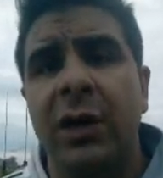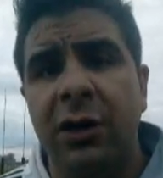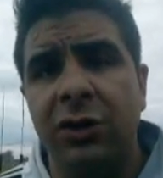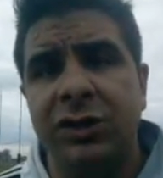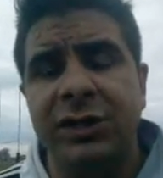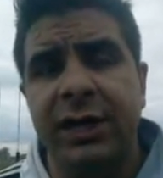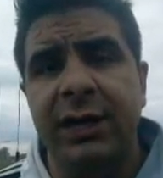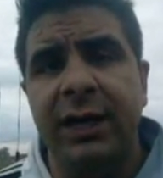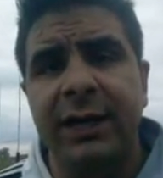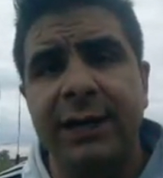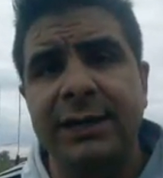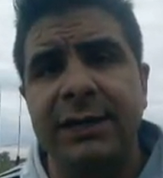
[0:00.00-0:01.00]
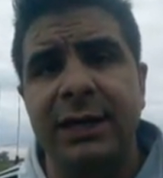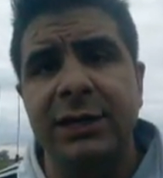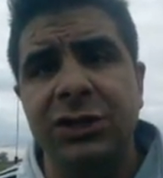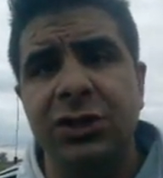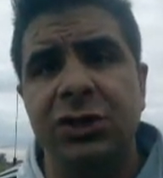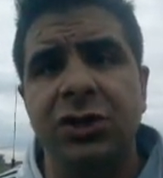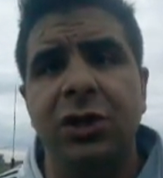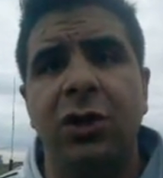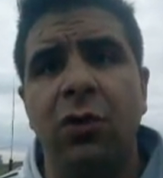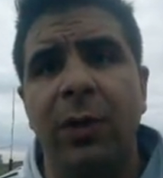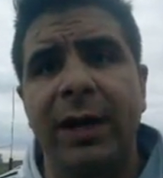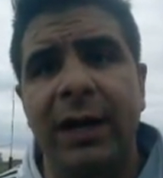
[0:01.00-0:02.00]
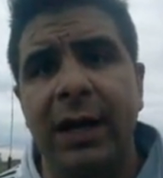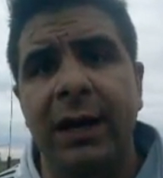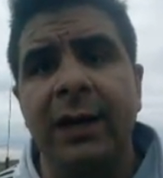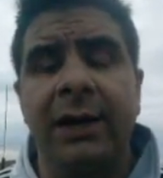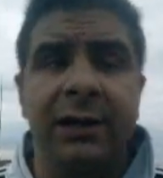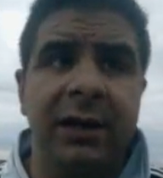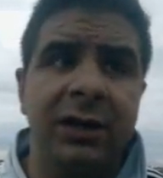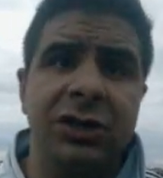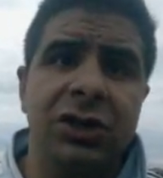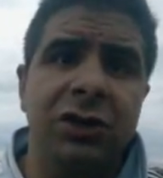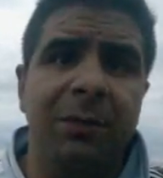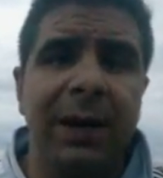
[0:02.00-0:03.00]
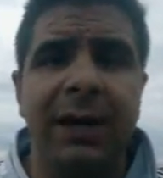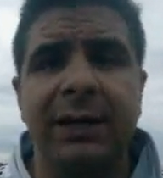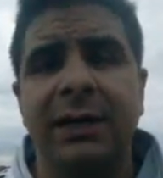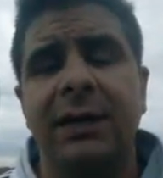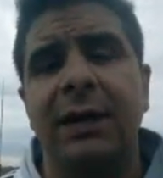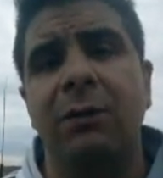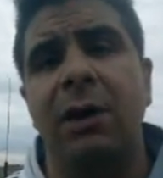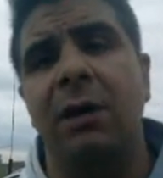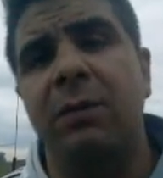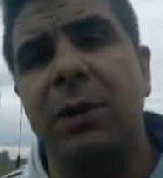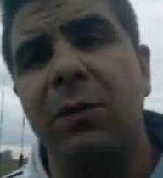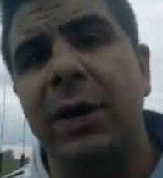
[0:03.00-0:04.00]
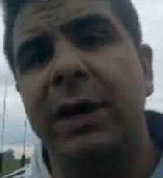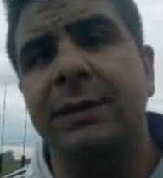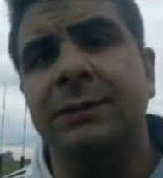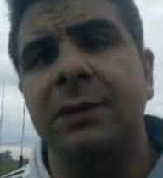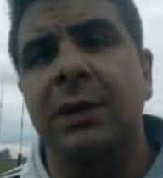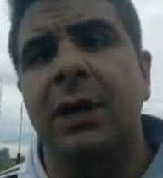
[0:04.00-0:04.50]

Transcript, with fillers: y de, y de 15 a 18 juveniles. De 18 para adelante tenemos en primera.